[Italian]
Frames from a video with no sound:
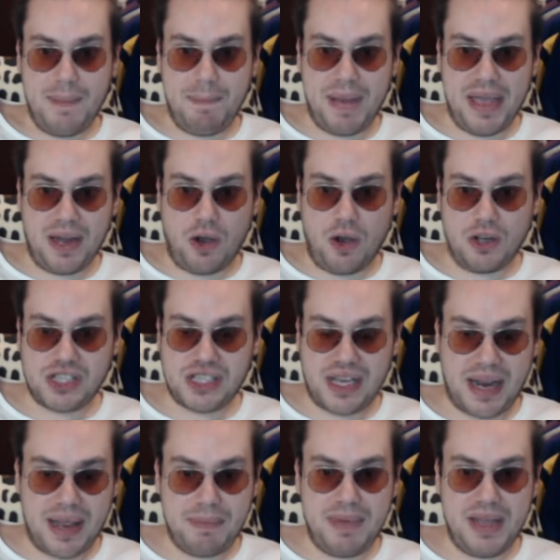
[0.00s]
però
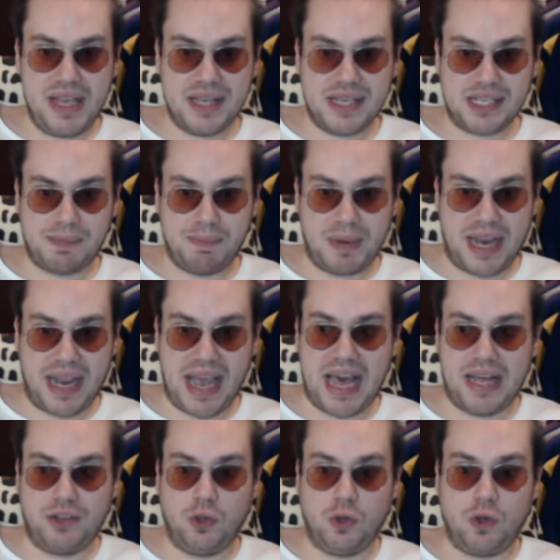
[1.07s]
sarebbe
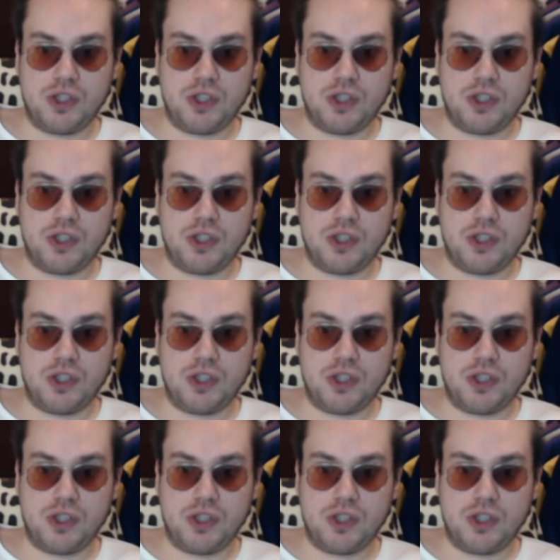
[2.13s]
sprecato,